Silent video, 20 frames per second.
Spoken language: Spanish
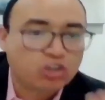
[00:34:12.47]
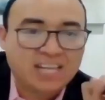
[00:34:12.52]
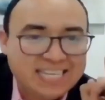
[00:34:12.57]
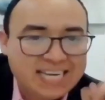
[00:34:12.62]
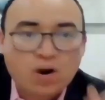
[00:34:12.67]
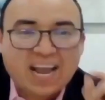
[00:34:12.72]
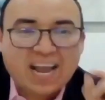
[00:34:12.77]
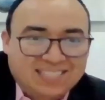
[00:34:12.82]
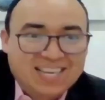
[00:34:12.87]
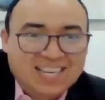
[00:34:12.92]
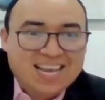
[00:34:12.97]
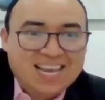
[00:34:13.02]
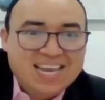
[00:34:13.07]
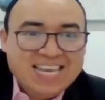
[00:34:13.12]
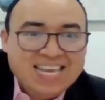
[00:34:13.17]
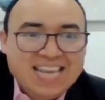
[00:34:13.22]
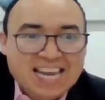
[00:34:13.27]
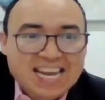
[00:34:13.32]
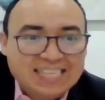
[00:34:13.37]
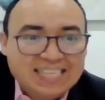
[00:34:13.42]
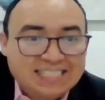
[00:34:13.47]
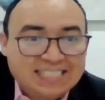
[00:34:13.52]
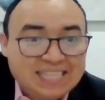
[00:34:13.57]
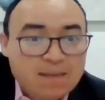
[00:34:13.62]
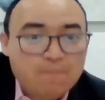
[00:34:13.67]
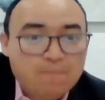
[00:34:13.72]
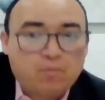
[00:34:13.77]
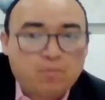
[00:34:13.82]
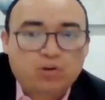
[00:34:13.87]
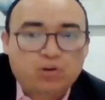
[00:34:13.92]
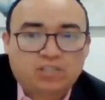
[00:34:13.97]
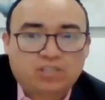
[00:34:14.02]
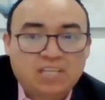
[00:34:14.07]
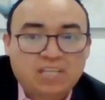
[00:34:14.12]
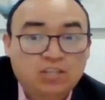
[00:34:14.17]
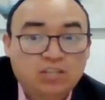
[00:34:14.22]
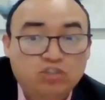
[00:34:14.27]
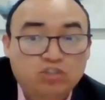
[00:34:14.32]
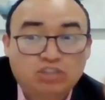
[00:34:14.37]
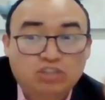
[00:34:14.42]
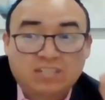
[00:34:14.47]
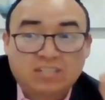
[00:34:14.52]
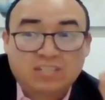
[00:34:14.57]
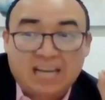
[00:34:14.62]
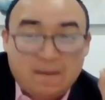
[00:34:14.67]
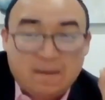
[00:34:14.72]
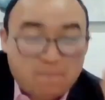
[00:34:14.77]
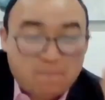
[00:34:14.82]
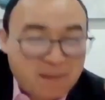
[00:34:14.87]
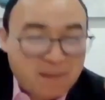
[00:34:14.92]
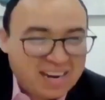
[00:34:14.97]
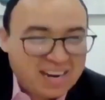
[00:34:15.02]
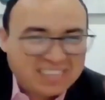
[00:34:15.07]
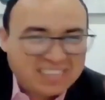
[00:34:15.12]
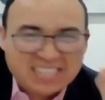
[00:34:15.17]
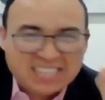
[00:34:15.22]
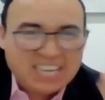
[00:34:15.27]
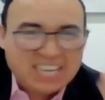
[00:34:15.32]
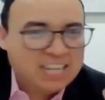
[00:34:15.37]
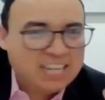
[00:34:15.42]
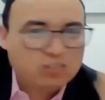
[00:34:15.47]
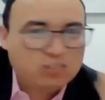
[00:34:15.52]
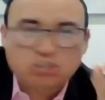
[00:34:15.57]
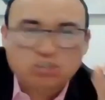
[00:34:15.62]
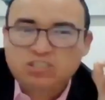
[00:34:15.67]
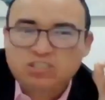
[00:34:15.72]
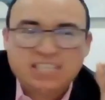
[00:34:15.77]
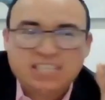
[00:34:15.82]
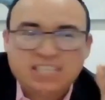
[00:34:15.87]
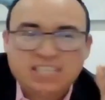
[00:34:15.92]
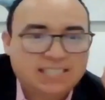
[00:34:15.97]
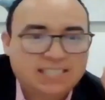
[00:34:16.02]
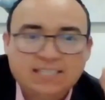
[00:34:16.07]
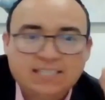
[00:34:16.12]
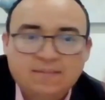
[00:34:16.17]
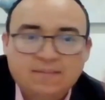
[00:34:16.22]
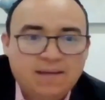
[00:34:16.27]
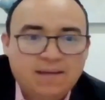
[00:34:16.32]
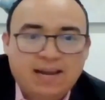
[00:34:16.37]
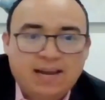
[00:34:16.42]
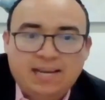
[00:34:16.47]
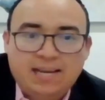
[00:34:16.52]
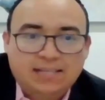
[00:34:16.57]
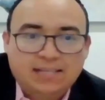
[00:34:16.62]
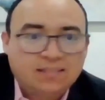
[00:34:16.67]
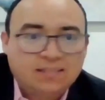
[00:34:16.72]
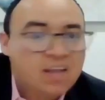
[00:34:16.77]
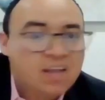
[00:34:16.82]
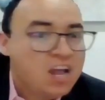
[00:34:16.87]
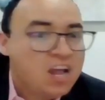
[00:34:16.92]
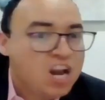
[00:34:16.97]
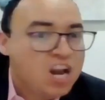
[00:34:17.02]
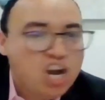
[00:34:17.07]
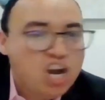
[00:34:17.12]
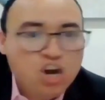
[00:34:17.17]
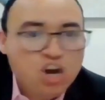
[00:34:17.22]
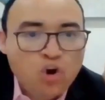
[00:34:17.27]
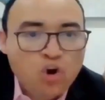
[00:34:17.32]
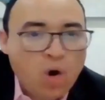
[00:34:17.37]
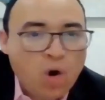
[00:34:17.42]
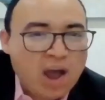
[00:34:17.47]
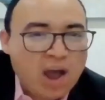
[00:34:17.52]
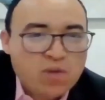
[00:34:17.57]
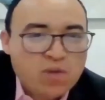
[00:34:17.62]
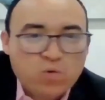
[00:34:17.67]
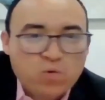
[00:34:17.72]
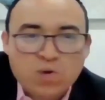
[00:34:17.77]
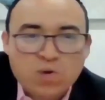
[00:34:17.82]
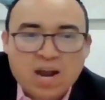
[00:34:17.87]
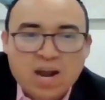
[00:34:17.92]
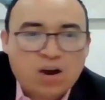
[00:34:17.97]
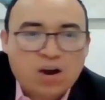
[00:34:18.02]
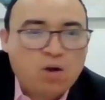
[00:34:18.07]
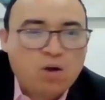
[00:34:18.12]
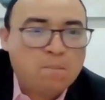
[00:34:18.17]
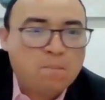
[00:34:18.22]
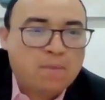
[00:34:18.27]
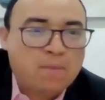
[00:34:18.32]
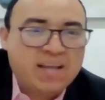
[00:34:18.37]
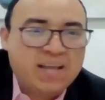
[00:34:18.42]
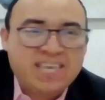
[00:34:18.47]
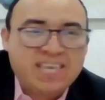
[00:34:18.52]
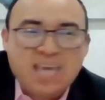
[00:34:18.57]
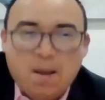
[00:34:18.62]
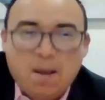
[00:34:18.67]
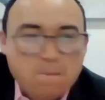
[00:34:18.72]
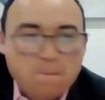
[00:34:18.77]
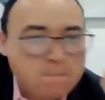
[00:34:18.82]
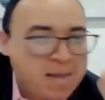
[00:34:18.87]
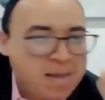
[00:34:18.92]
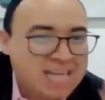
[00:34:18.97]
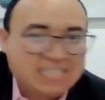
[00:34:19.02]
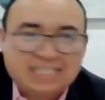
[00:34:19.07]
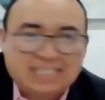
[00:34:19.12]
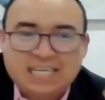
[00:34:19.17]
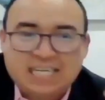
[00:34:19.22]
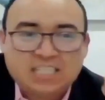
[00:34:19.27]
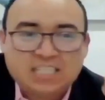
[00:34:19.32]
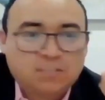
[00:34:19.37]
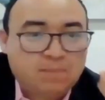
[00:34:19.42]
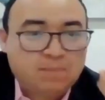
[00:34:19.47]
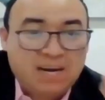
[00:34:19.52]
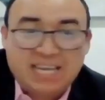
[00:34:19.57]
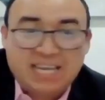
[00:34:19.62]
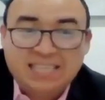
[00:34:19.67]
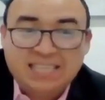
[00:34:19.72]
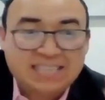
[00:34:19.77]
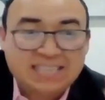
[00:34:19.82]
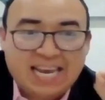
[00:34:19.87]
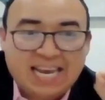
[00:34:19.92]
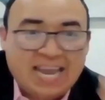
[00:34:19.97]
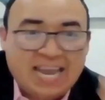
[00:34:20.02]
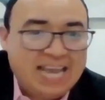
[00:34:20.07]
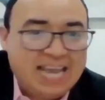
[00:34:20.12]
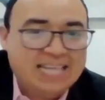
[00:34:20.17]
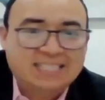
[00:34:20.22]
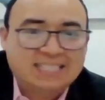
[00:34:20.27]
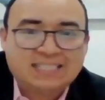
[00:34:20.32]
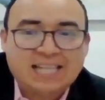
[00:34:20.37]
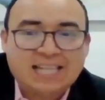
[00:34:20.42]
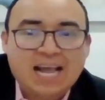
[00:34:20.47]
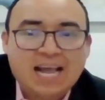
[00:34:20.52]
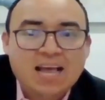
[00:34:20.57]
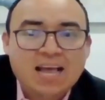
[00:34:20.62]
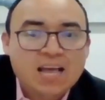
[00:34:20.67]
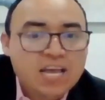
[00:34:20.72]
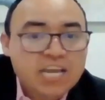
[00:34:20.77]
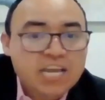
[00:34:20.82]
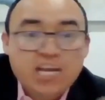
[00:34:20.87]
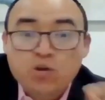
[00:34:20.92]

del dinero que llega eh, por, eh, por, este medio de recompras y el 100% se reparte en esos 10 niveles. No hay una compañía más transparente que esta